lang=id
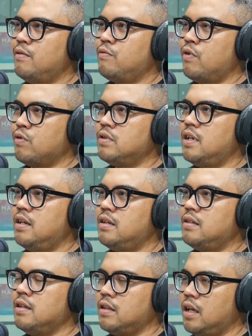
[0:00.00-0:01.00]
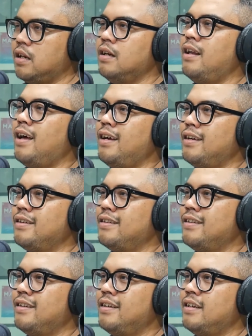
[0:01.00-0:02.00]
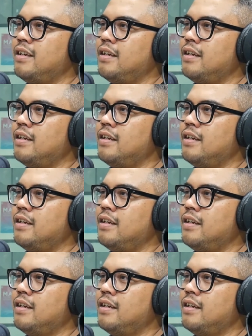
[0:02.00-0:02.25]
fokusnya nyetir hela iya iya